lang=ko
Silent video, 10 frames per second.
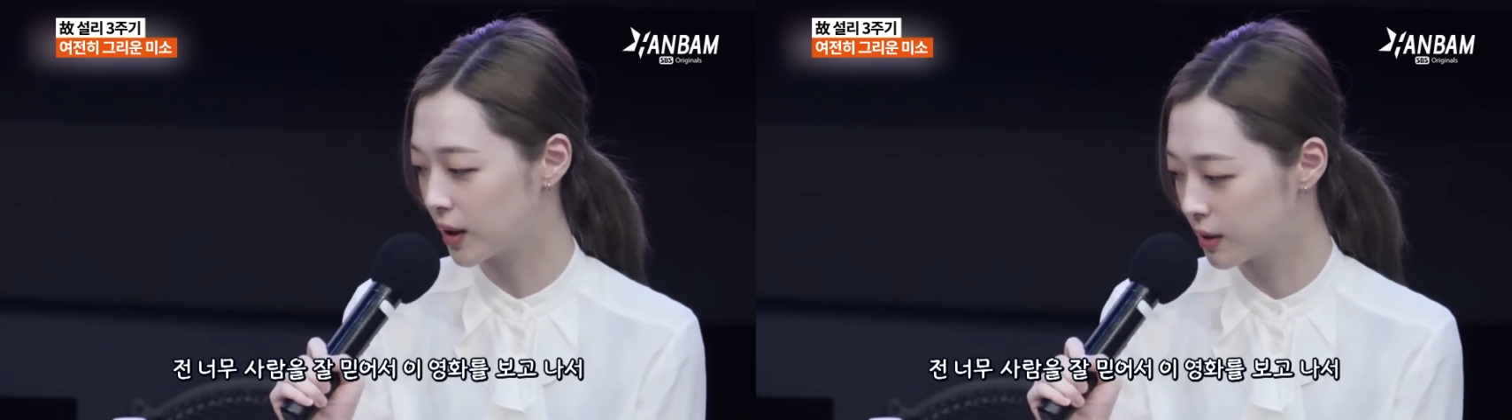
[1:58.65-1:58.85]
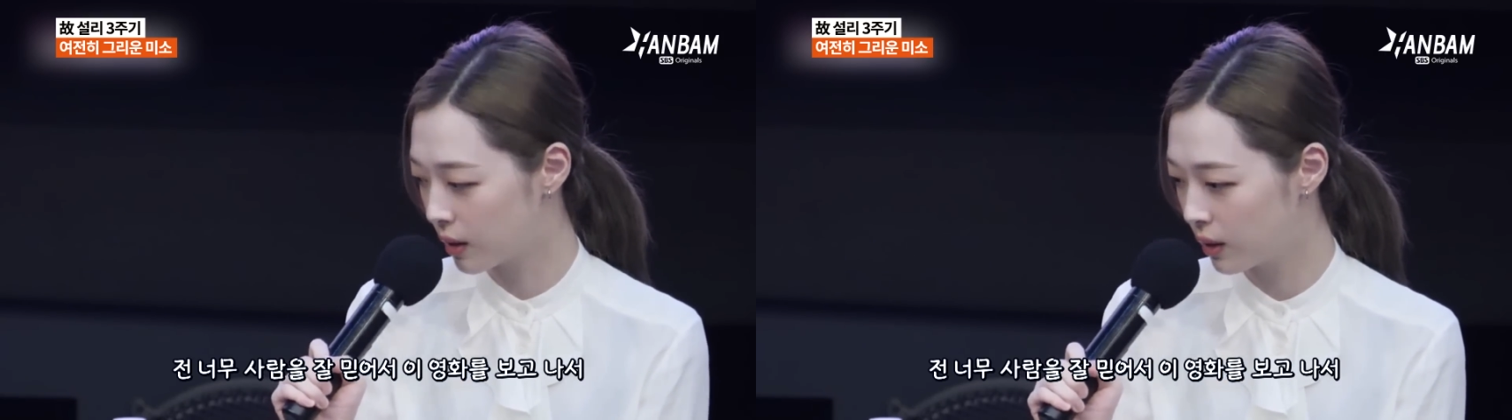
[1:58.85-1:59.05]

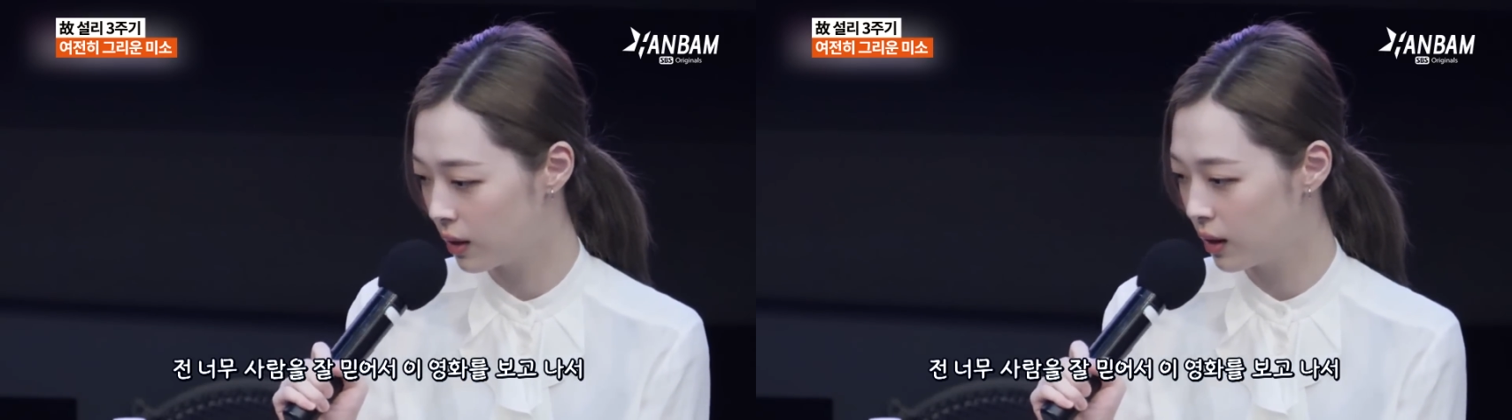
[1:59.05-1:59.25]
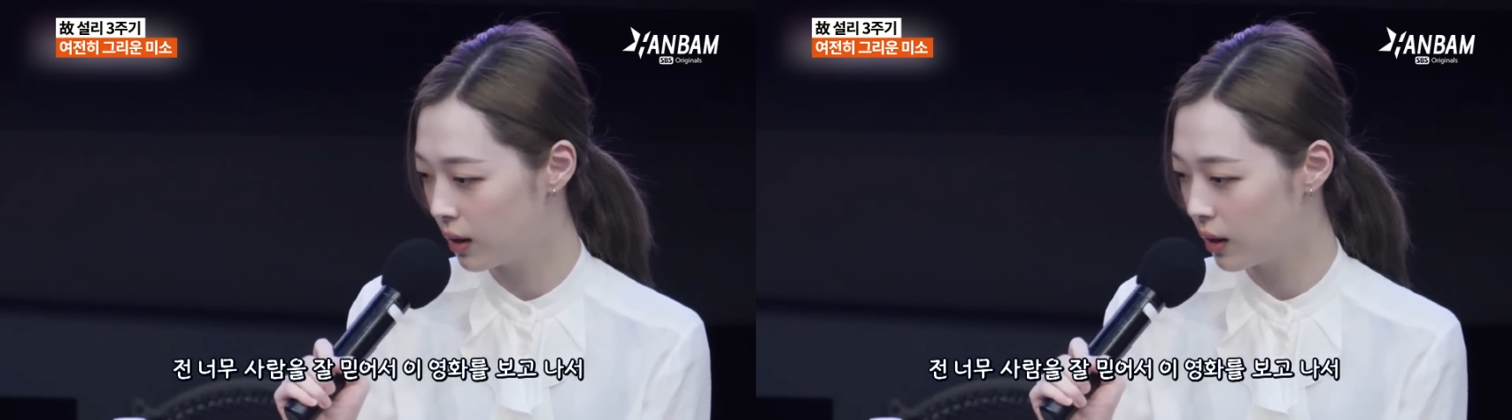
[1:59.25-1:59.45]
나서
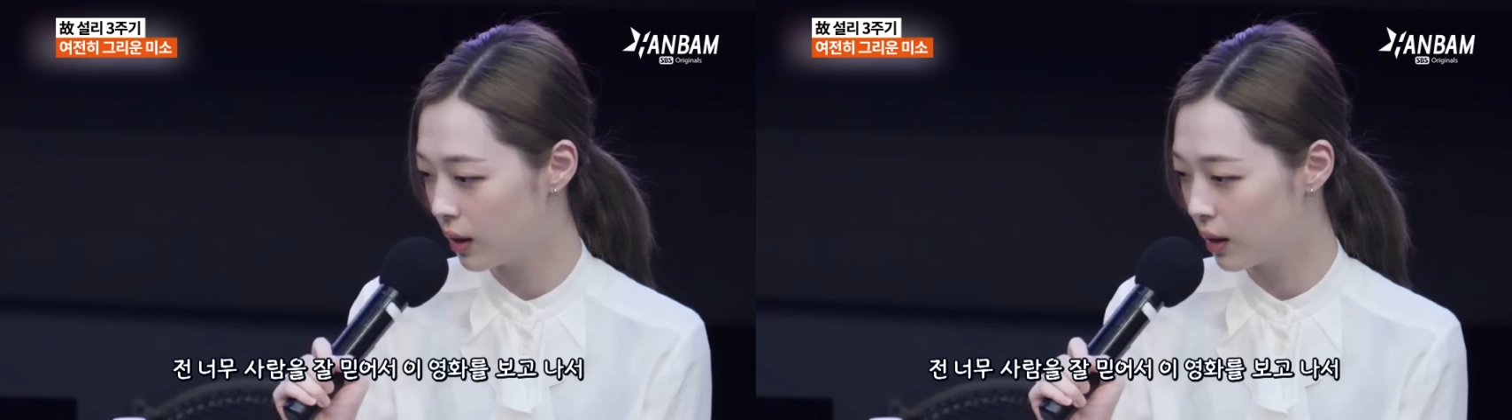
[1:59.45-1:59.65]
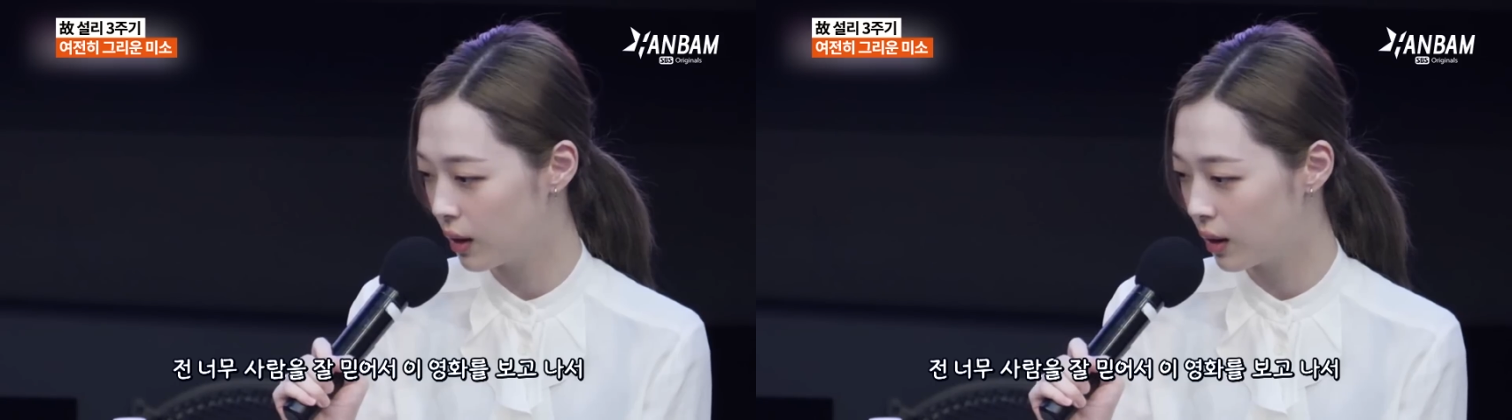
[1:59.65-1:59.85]

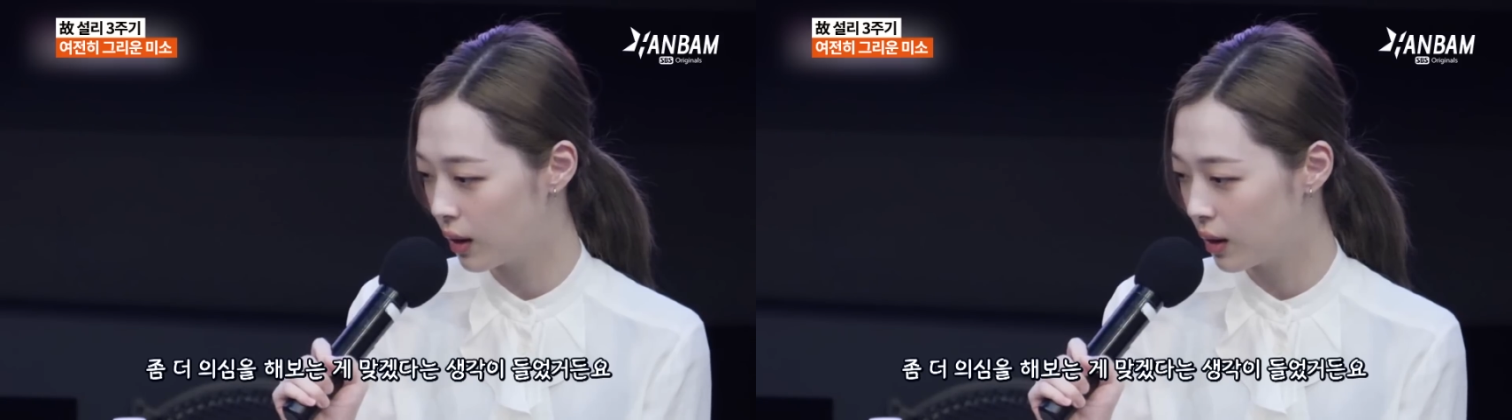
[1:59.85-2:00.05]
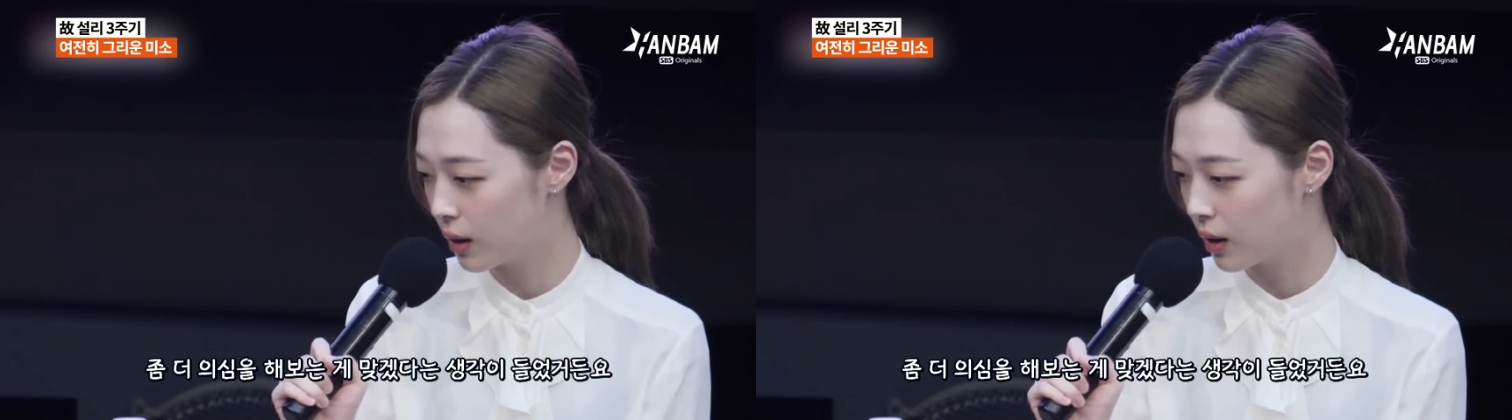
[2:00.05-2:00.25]

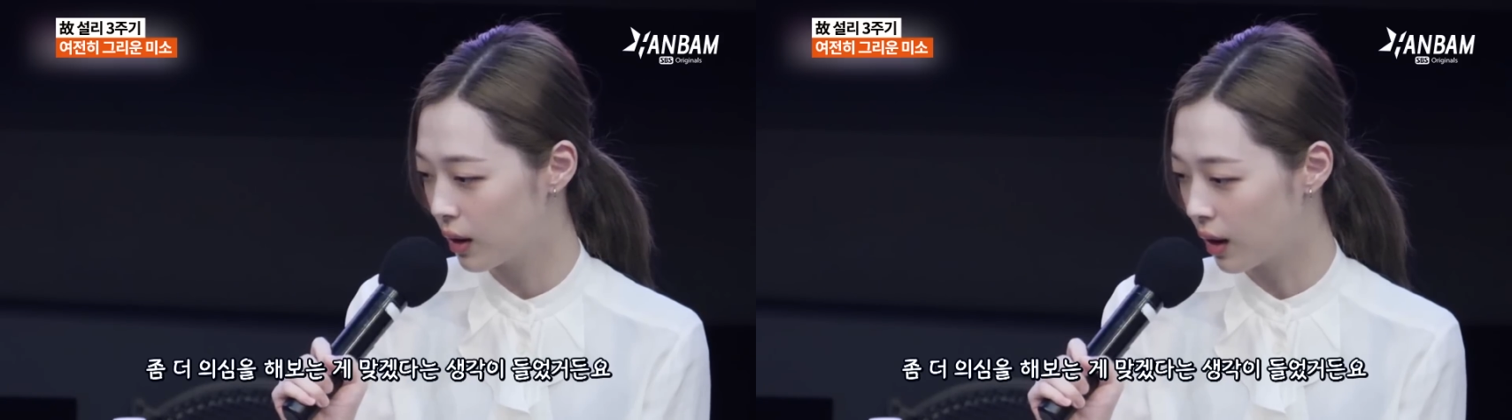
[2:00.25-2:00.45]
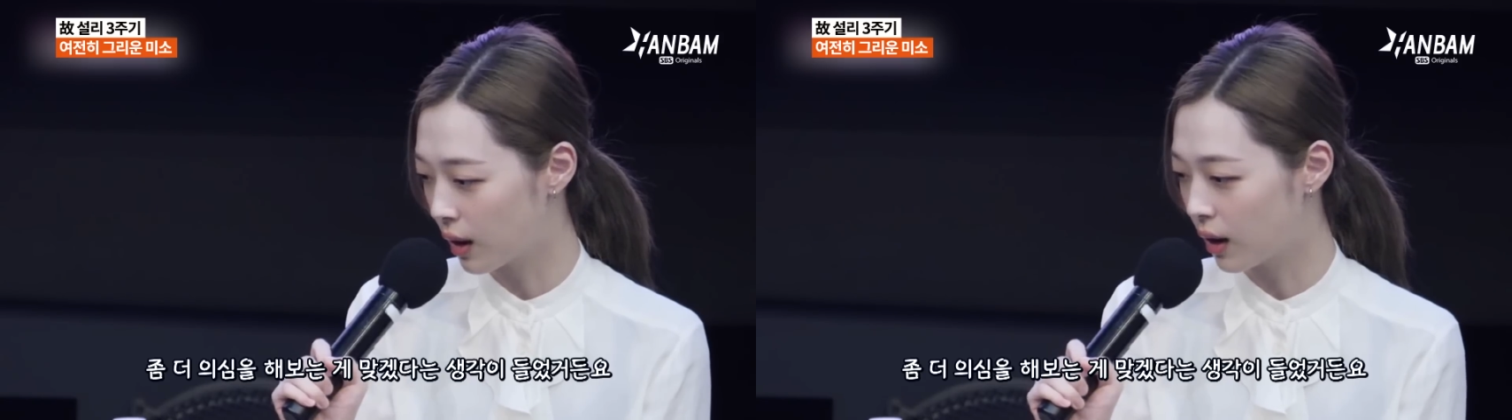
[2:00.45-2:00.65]

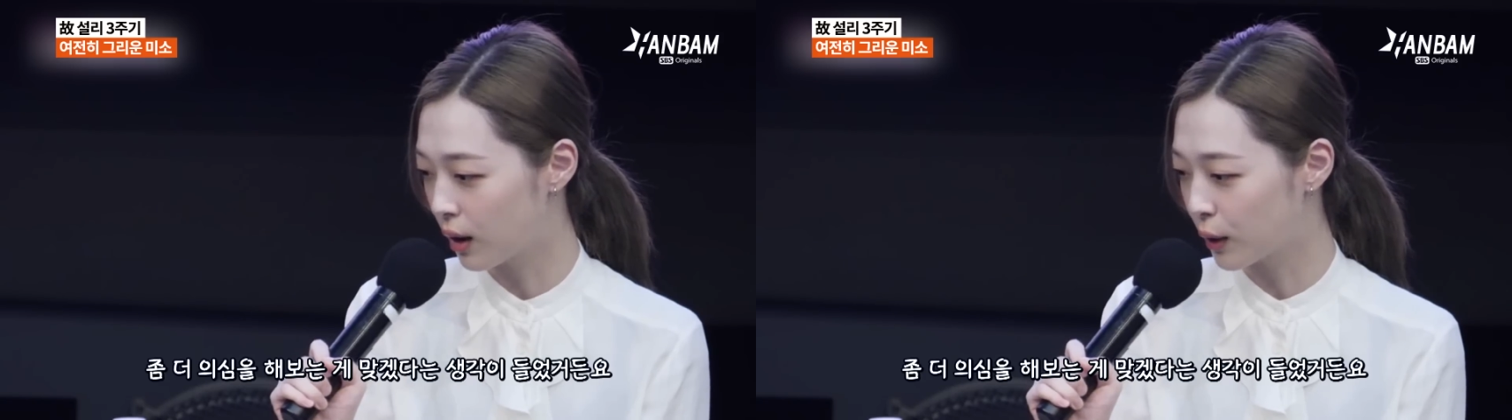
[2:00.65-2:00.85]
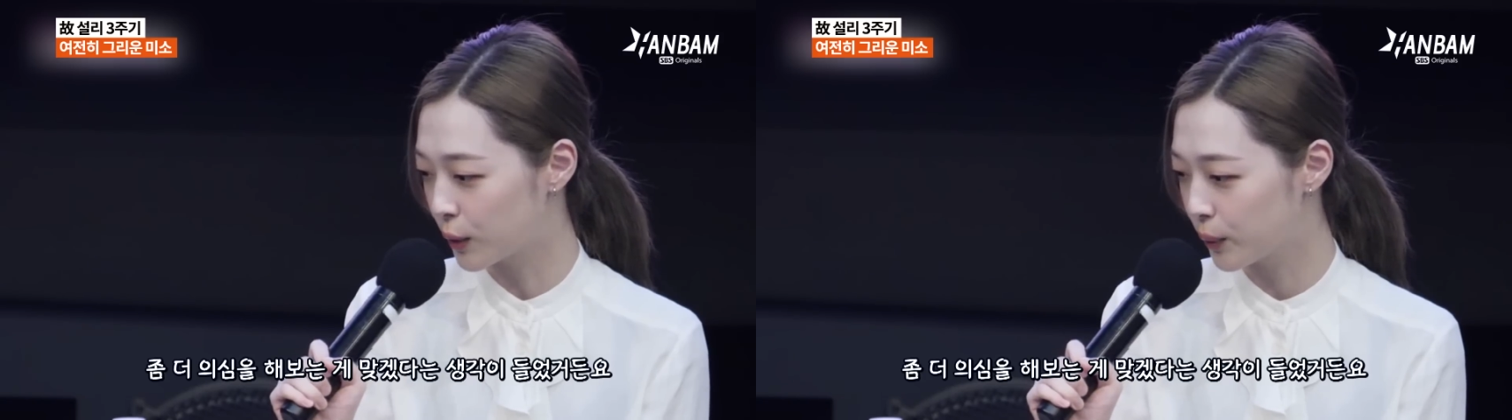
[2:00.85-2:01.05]

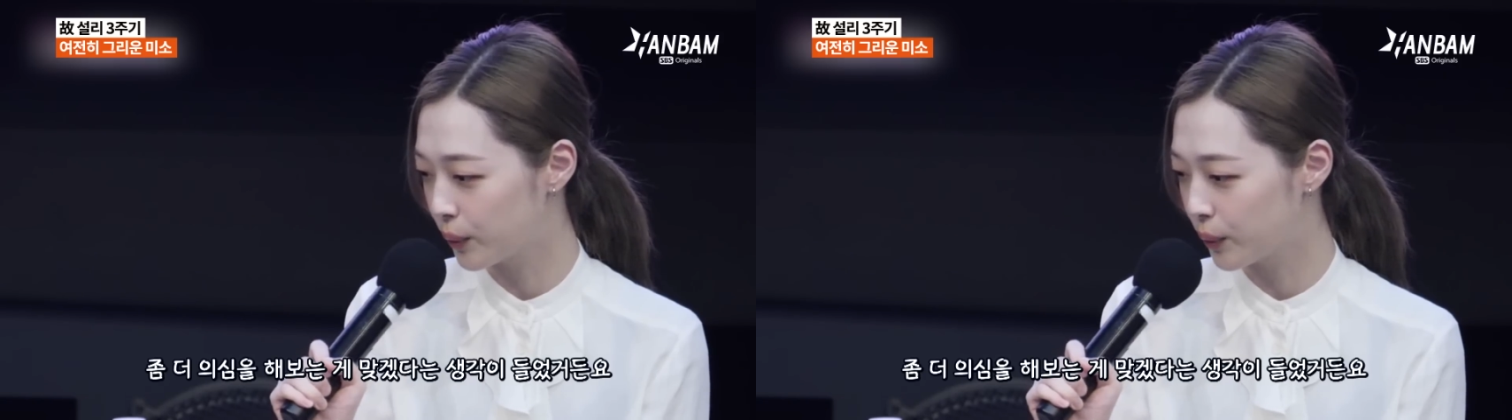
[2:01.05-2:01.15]
아,